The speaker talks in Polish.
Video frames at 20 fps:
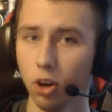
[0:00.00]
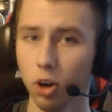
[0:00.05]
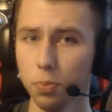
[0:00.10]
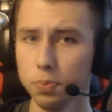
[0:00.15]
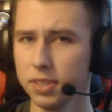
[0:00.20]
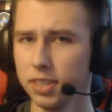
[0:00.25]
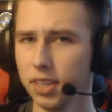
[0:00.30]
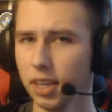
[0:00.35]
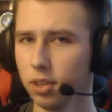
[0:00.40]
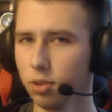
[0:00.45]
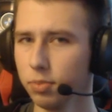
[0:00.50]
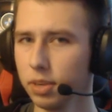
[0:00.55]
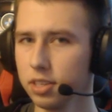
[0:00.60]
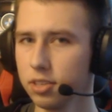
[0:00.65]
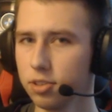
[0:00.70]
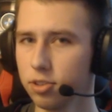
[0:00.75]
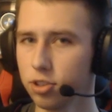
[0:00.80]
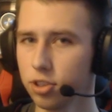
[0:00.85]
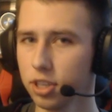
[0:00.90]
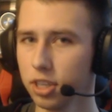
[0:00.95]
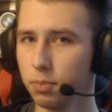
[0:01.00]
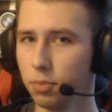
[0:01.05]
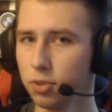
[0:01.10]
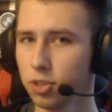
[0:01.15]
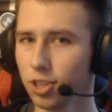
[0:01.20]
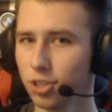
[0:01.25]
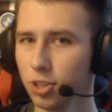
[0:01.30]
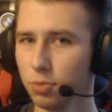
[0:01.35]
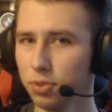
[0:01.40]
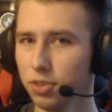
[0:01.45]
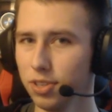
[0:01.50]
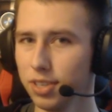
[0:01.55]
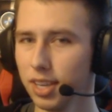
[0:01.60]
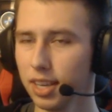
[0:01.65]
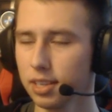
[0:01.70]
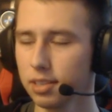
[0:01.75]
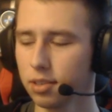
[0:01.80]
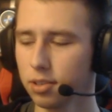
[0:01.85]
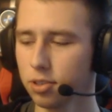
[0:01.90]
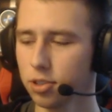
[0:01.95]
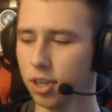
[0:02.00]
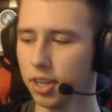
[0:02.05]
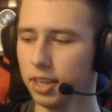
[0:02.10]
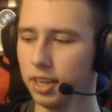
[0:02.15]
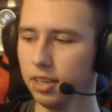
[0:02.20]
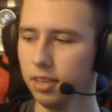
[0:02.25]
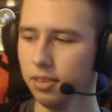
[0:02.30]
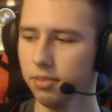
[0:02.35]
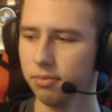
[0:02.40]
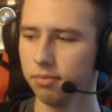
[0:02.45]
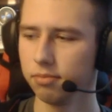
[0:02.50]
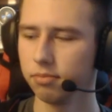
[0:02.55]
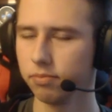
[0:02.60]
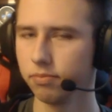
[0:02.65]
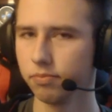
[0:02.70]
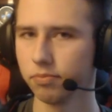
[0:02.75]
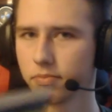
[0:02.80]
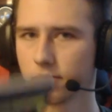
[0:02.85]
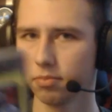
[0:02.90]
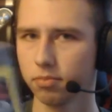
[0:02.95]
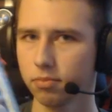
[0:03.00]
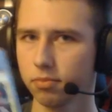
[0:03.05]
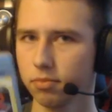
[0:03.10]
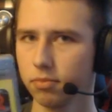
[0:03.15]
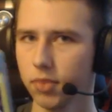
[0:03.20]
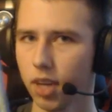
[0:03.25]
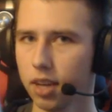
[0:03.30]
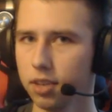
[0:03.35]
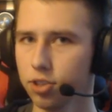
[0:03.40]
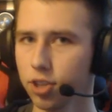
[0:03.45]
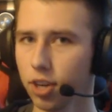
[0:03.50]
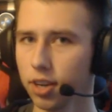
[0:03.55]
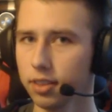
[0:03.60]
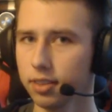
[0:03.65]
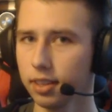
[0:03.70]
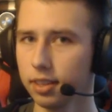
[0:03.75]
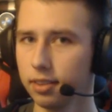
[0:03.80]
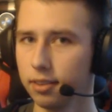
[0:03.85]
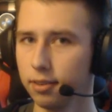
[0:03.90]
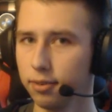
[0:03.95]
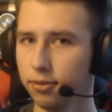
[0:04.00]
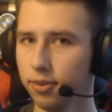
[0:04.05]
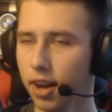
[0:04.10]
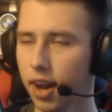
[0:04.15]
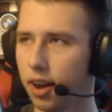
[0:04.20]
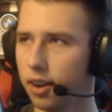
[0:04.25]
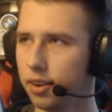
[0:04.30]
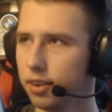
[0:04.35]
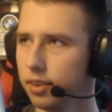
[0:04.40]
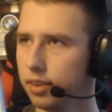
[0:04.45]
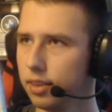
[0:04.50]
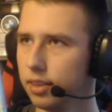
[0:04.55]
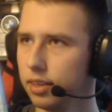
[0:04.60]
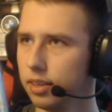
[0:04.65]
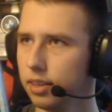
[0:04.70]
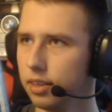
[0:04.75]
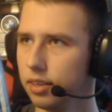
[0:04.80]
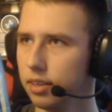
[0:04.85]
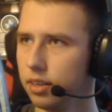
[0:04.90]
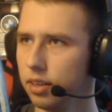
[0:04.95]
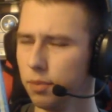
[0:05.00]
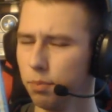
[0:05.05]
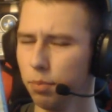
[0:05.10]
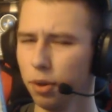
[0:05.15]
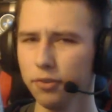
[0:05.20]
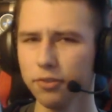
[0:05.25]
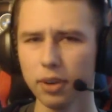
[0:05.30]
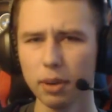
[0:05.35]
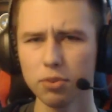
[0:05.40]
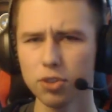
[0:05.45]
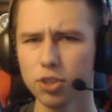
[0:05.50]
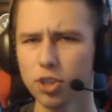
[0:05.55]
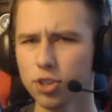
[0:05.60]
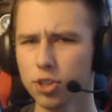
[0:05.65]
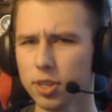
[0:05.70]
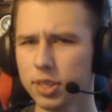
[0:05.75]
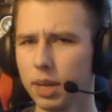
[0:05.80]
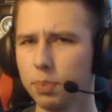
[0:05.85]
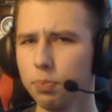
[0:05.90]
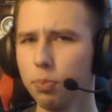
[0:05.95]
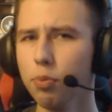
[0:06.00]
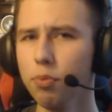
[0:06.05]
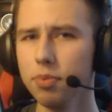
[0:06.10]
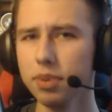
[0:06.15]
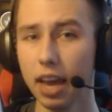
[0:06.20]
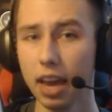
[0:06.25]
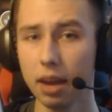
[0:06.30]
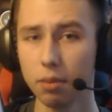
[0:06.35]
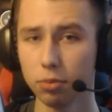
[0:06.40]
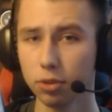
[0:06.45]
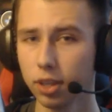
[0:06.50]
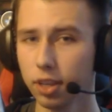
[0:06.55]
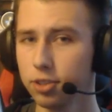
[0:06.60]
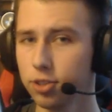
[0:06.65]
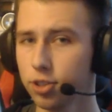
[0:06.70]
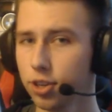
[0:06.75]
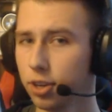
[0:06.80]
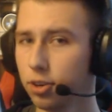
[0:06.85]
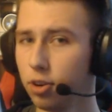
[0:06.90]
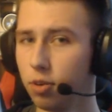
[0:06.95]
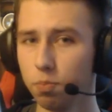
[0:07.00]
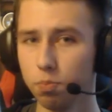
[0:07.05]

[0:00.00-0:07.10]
Opcja numer 3, możecie być zaskoczeni. Uncharted 2. Powiem wam szczerze, zapomniałem o tej grze